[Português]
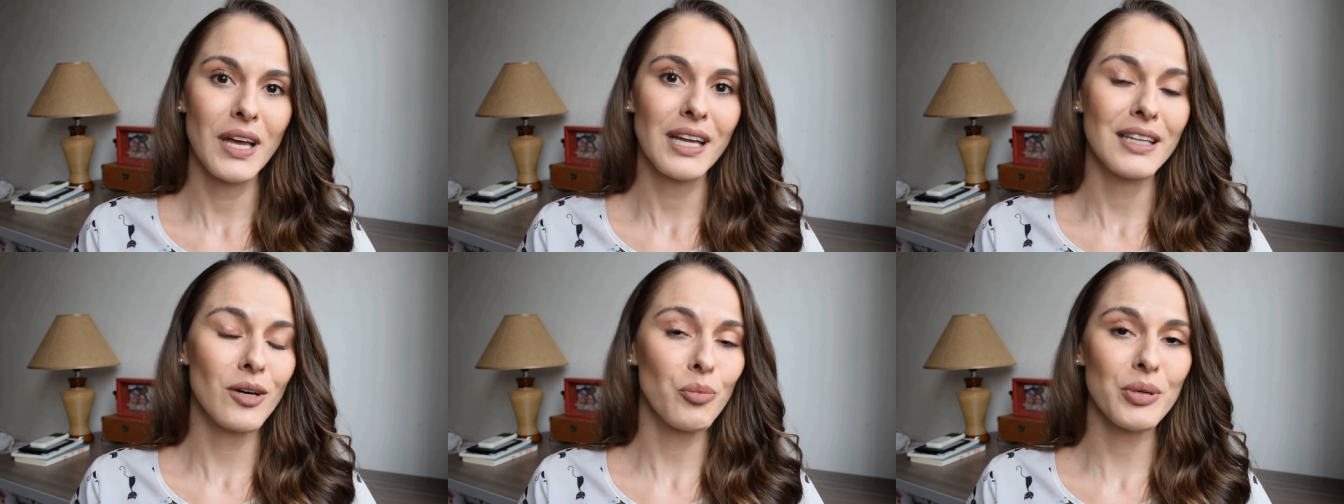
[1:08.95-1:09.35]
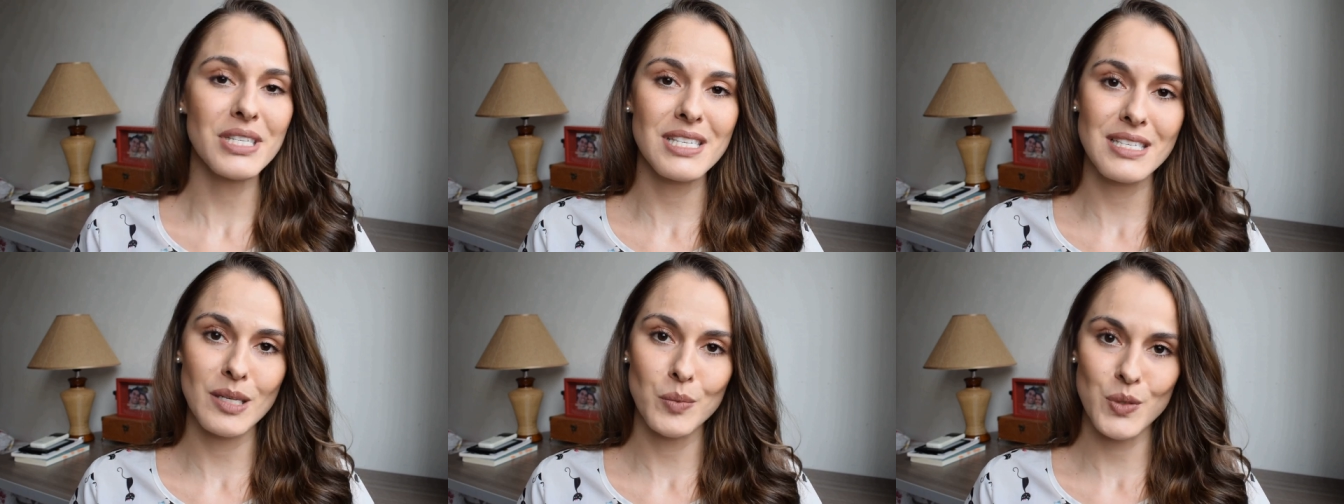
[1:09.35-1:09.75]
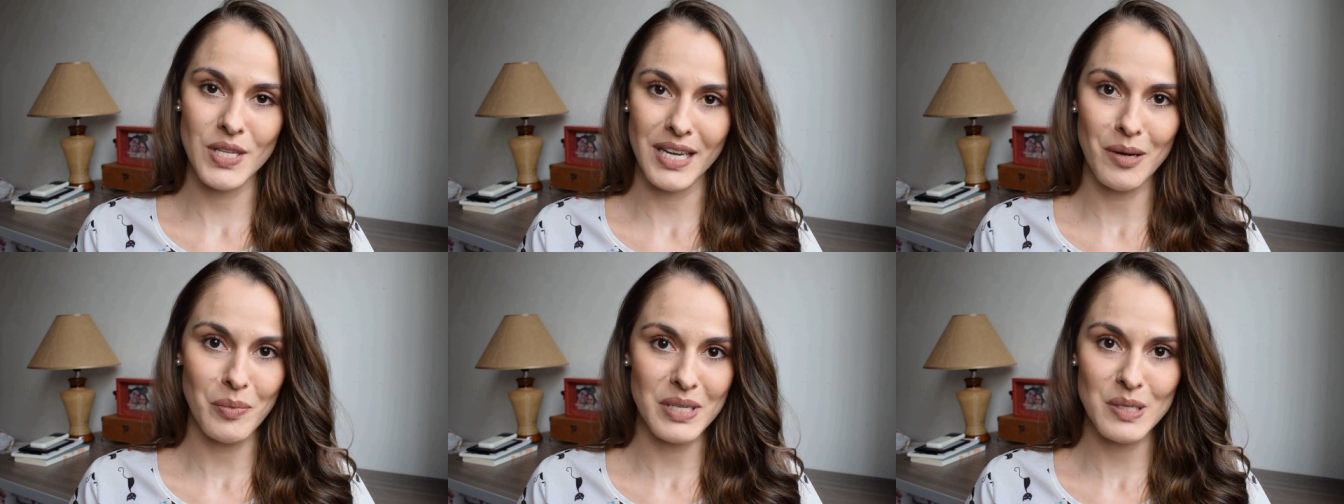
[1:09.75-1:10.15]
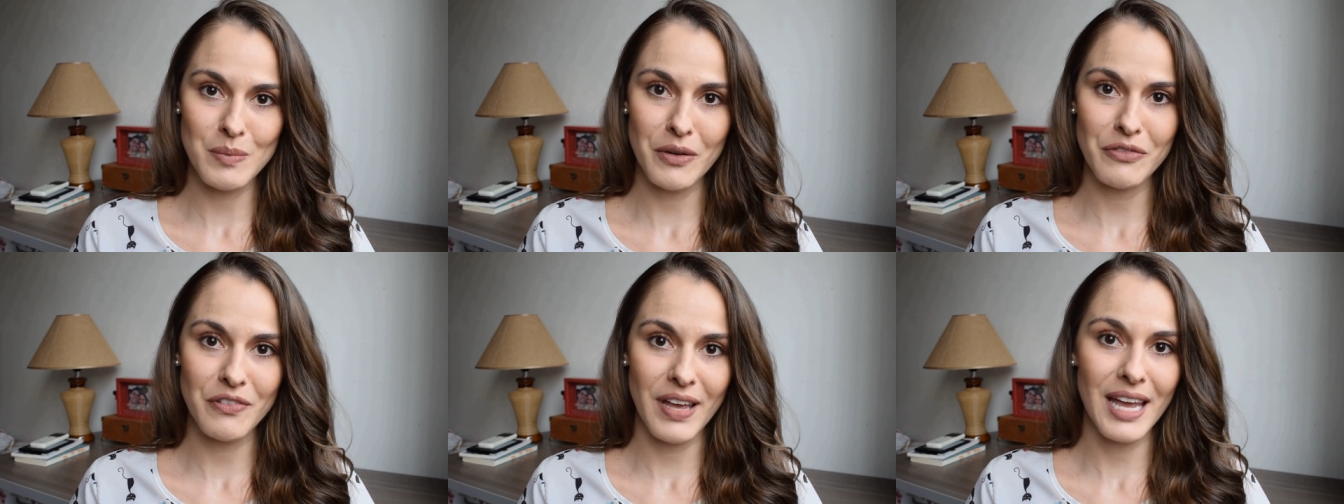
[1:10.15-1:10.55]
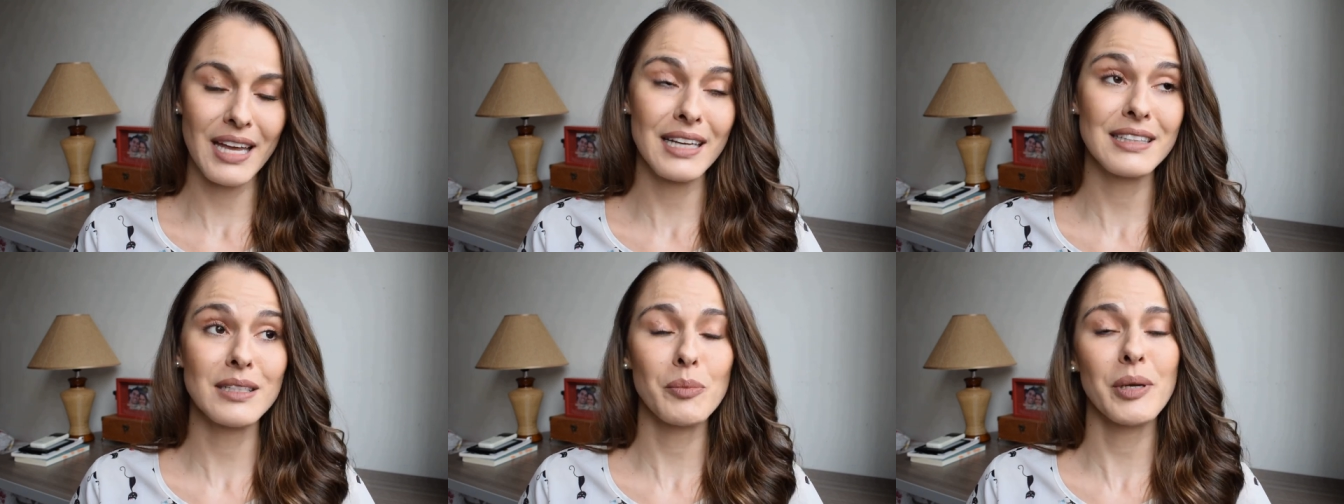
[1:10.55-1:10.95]
não precisamos ter a mesma fé
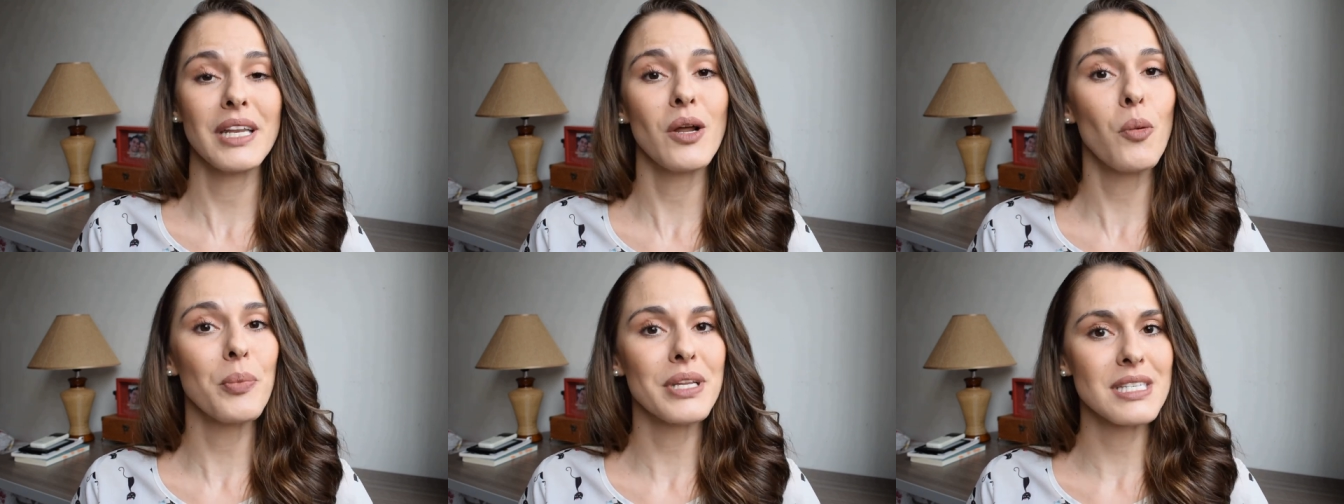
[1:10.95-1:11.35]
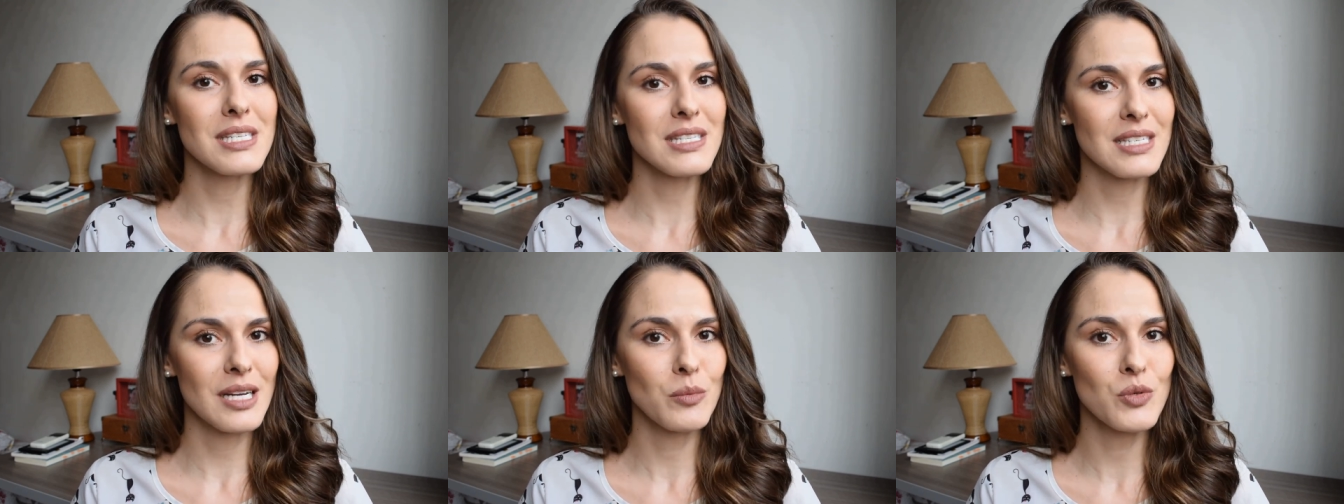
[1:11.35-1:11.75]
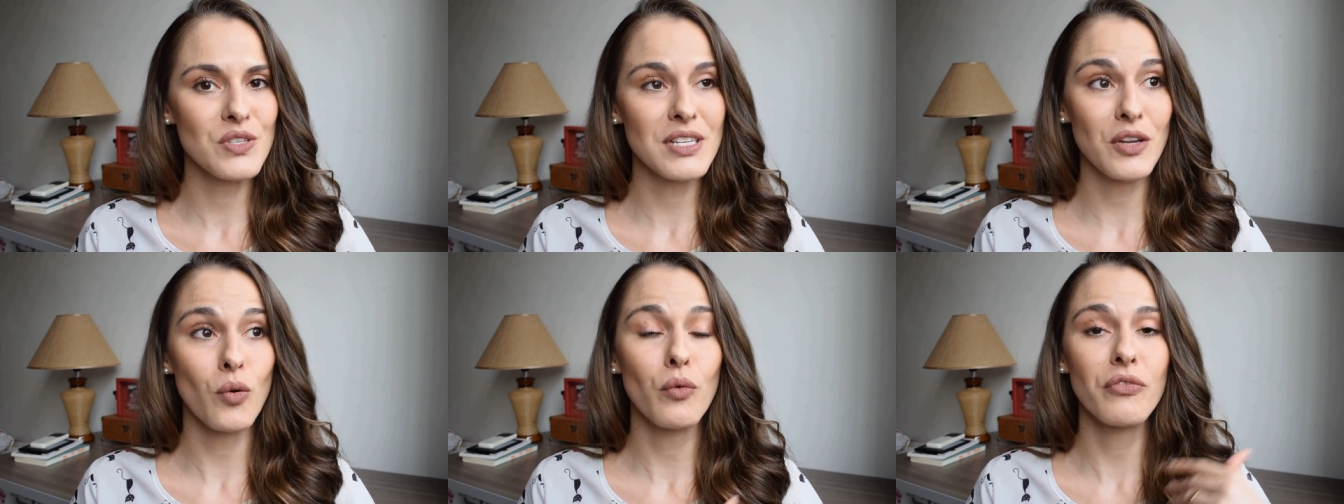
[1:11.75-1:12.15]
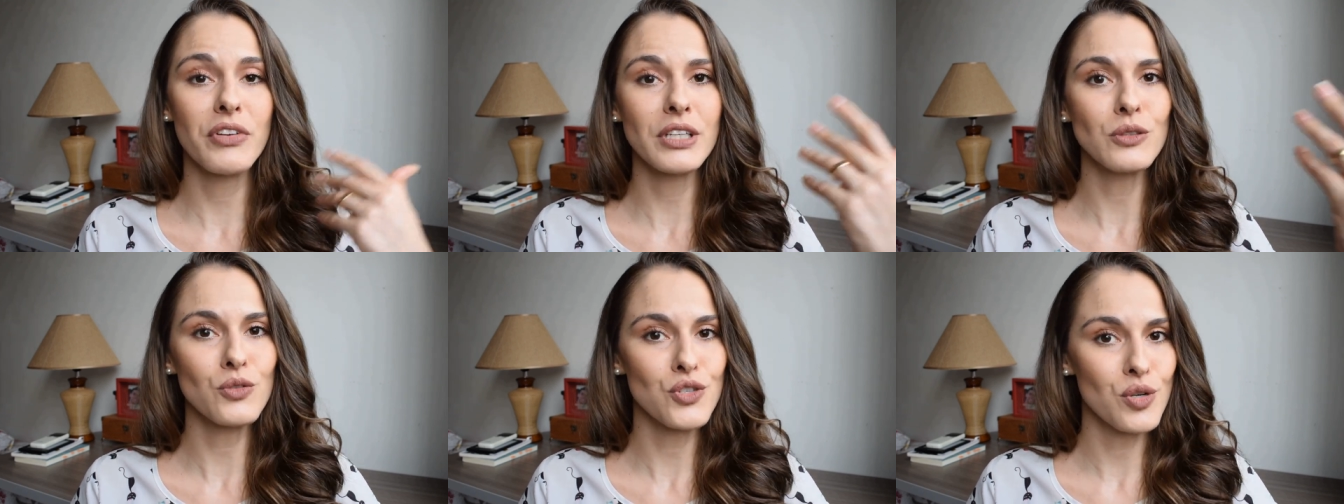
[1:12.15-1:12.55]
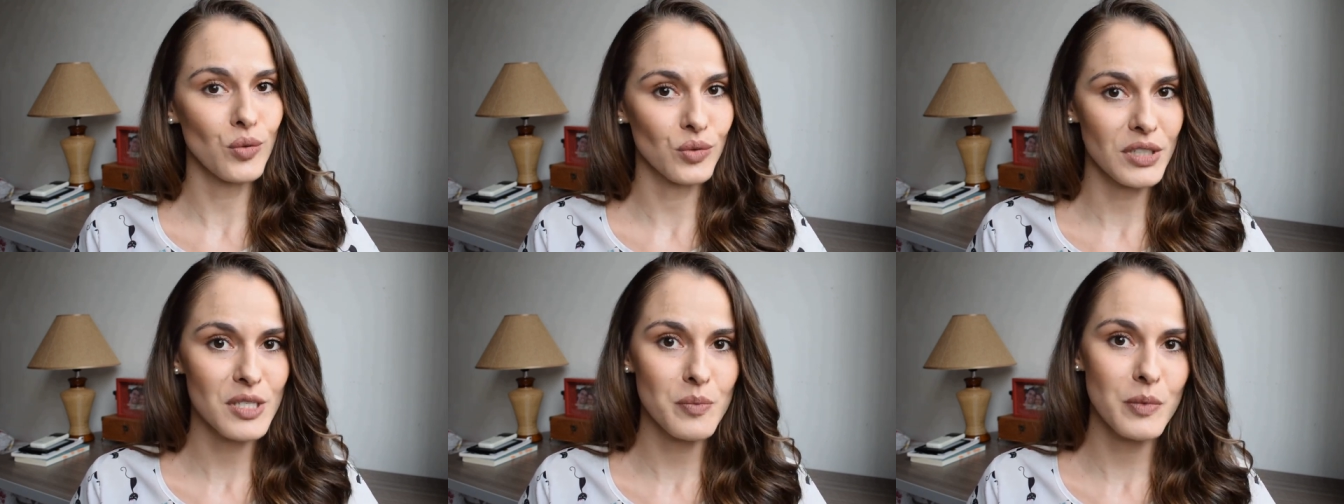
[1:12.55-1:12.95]
e também não precisamos ter ouvido de
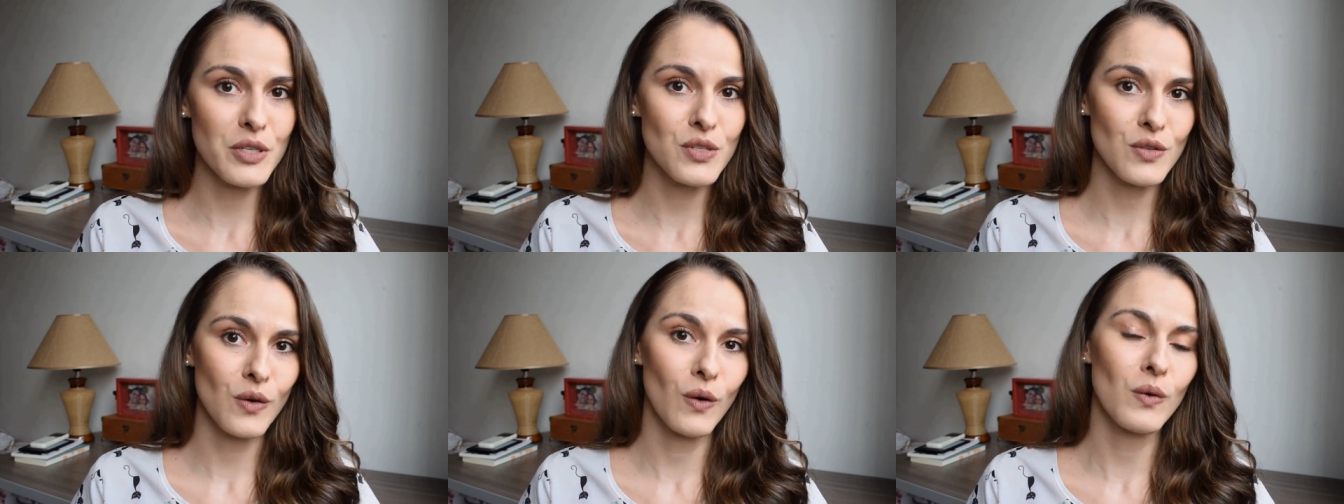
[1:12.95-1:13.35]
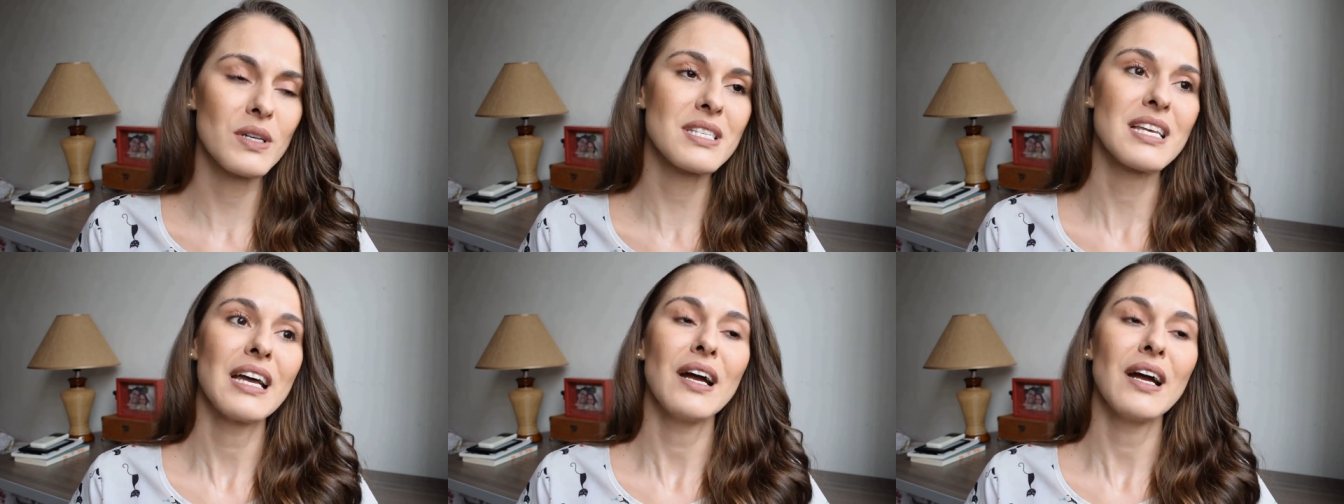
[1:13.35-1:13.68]
outras pessoas